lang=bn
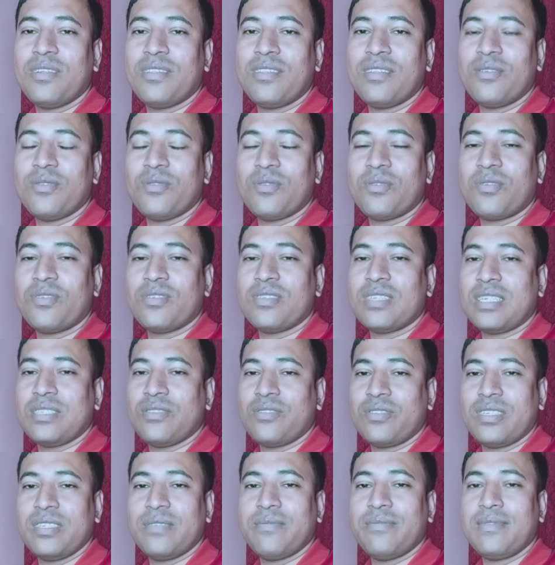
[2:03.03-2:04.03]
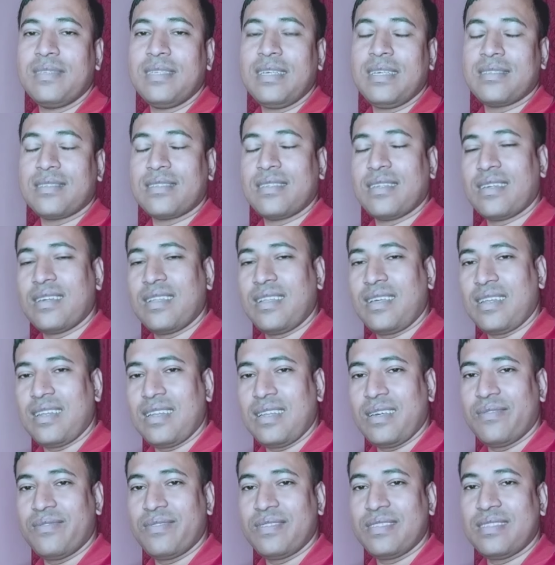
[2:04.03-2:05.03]
ভিডিওতে নতুন কোনো স্বাস্থ্য টিপস নিয়ে আজকে এখানে
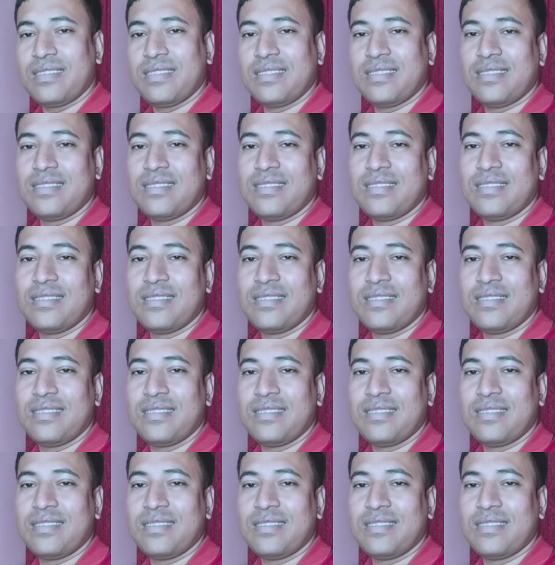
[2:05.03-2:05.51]
আল্লাহ হাফেজ